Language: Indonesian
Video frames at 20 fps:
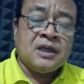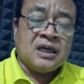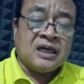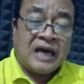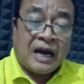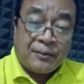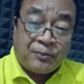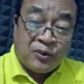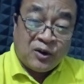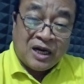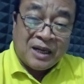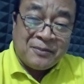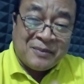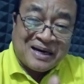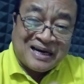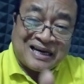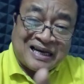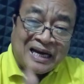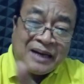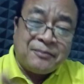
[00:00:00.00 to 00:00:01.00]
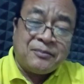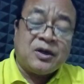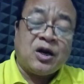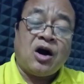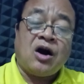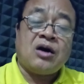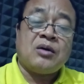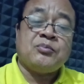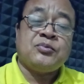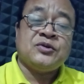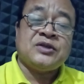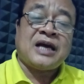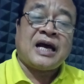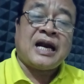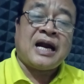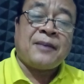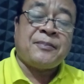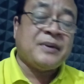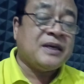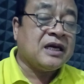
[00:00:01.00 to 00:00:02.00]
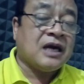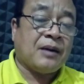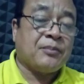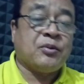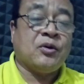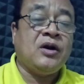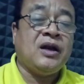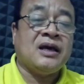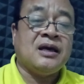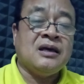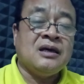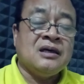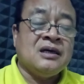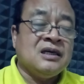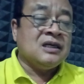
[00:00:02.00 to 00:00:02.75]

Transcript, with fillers: Nggak boleh mengklaim dong punya nabi, nggak boleh.